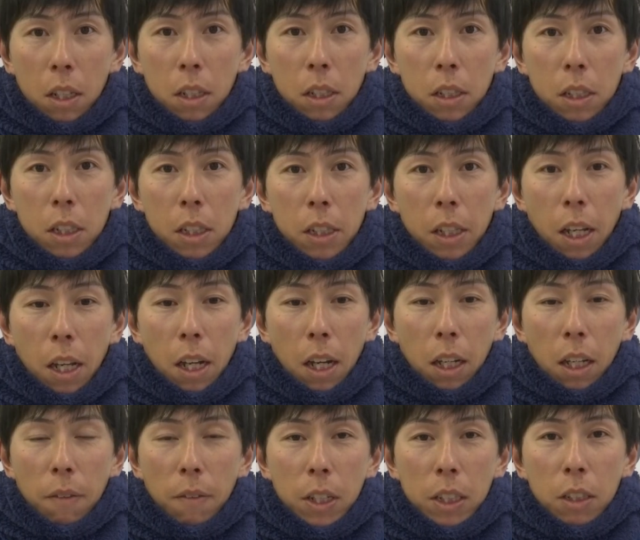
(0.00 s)
新年
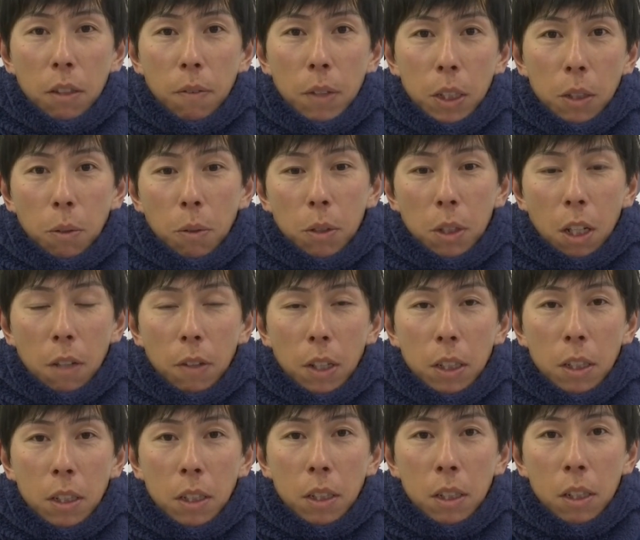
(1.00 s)
明けましておめでとうござい
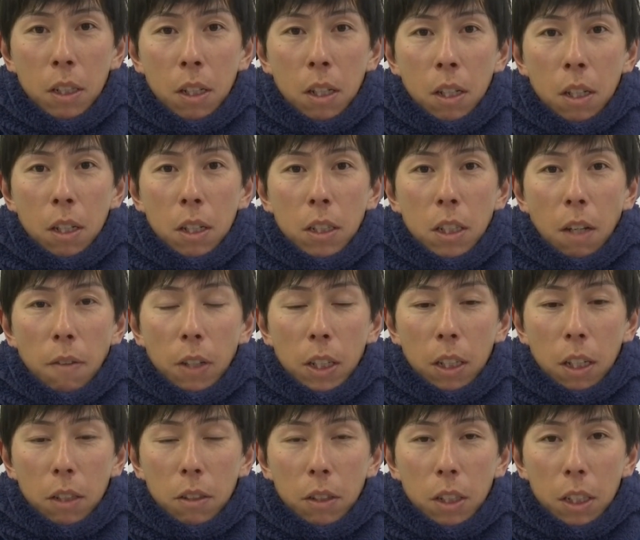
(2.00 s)
ます船山
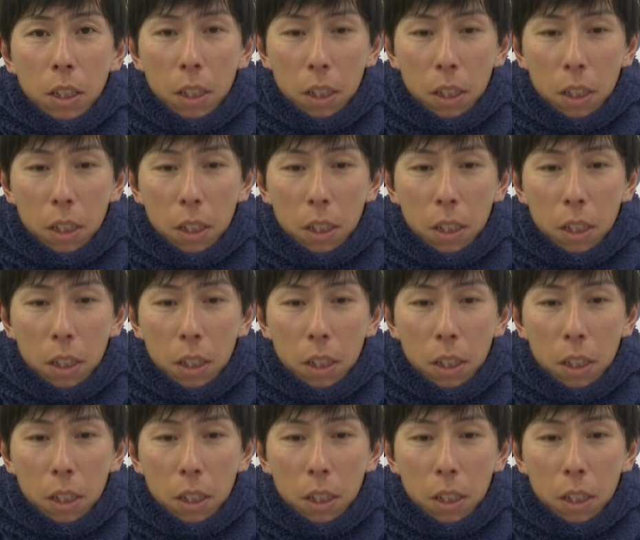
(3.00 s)
クラウドで